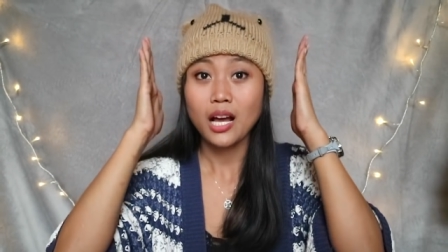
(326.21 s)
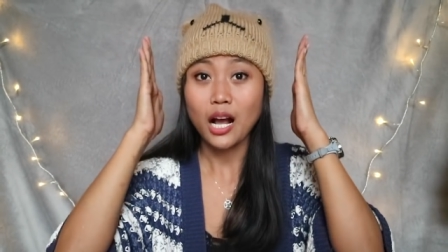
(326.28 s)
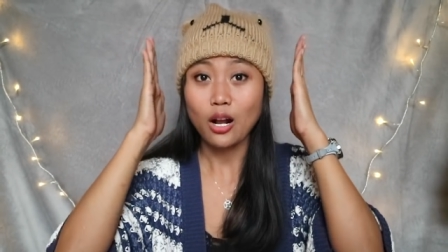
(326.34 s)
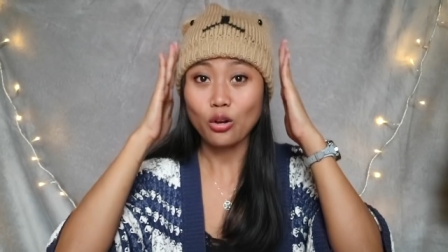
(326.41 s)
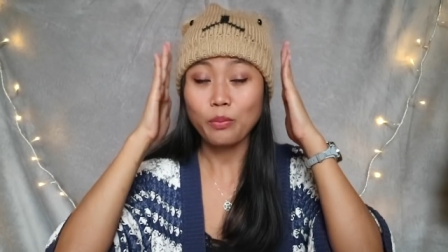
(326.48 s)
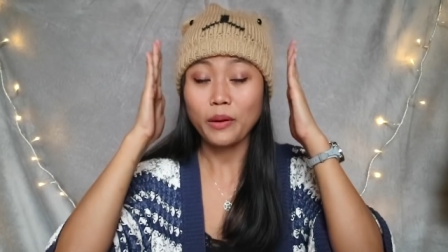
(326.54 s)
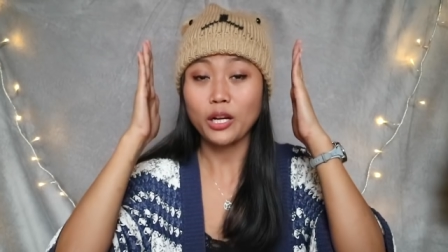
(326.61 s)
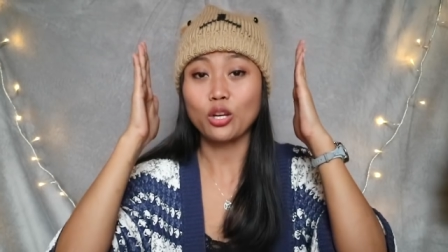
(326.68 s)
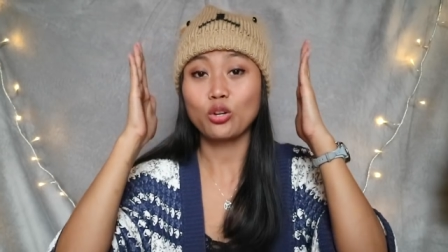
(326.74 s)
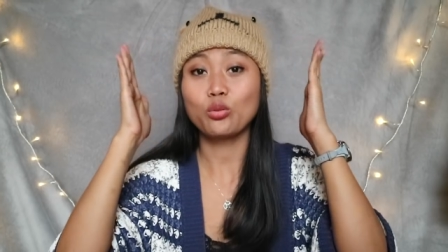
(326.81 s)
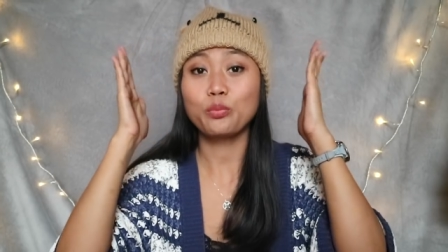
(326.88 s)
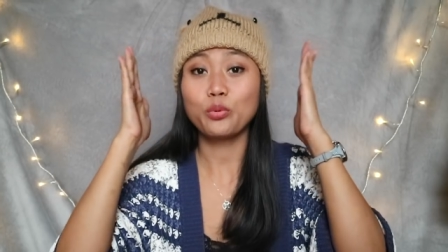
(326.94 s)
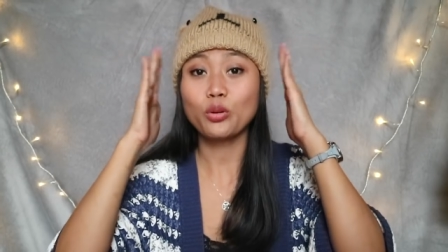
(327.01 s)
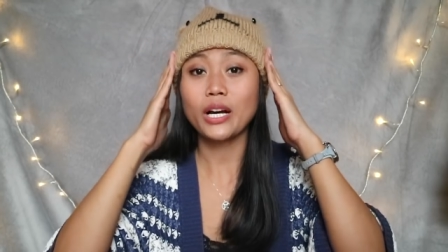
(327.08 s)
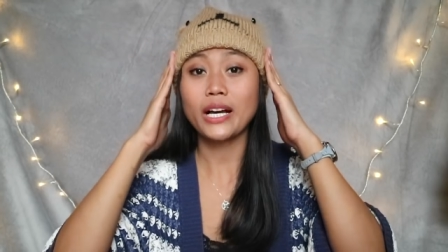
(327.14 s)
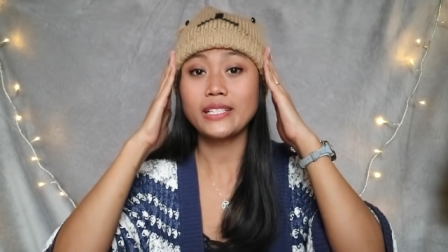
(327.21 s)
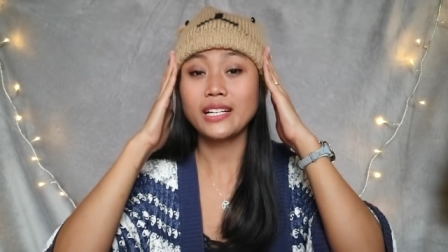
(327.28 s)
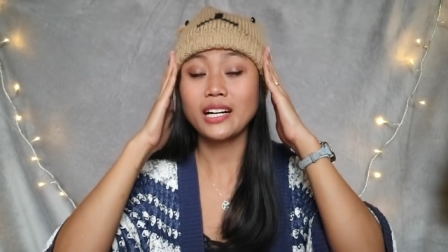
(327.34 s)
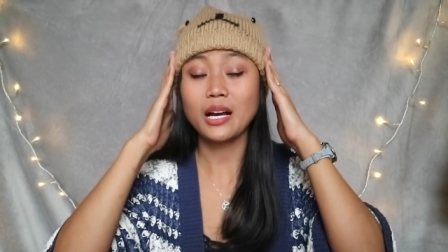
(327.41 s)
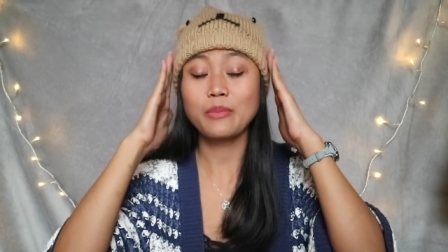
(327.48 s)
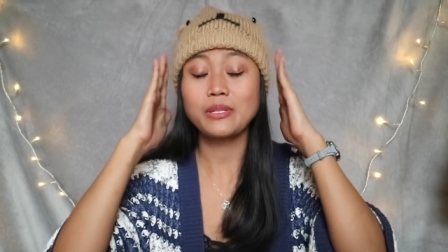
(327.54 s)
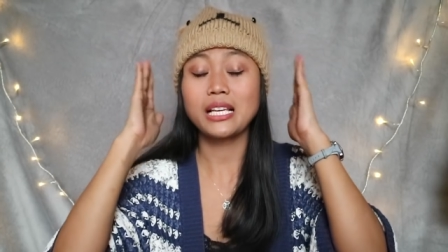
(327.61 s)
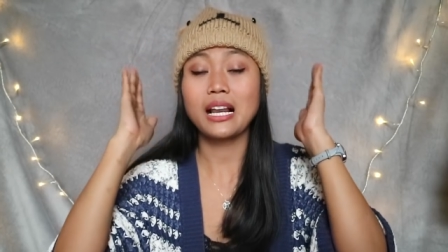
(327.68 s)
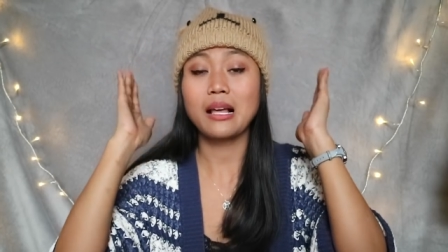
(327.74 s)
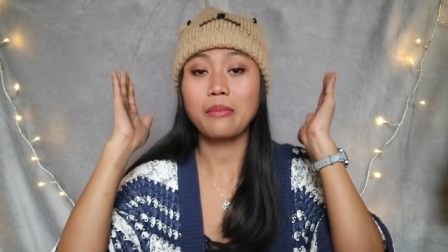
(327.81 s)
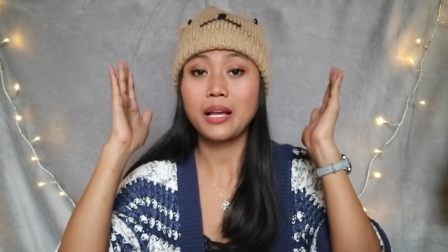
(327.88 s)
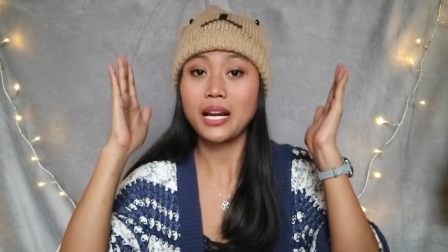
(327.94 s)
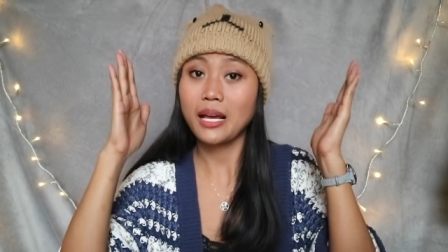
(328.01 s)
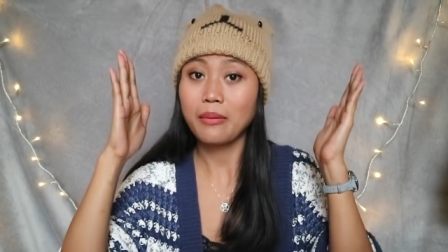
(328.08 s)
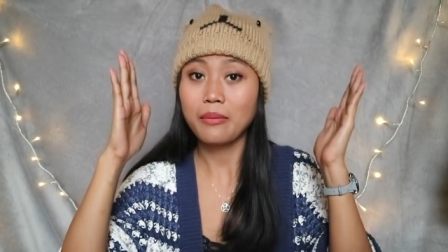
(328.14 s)
aku pakai kupluk aja nggak bisa
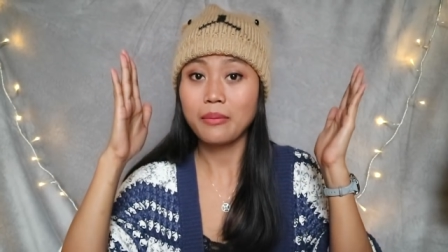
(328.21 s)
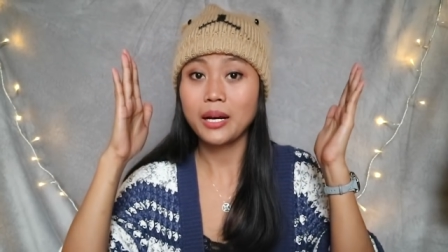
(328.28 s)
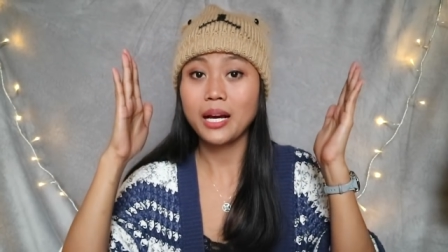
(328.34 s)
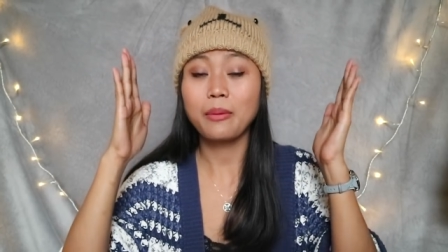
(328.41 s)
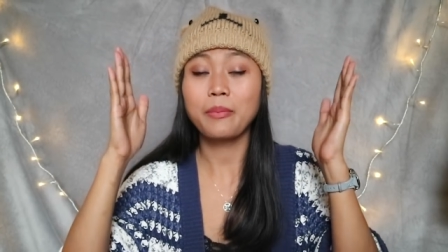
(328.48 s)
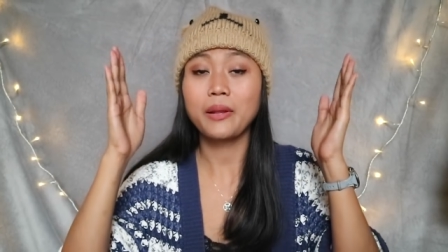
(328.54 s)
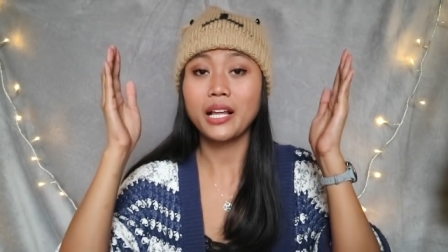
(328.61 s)
lama-lama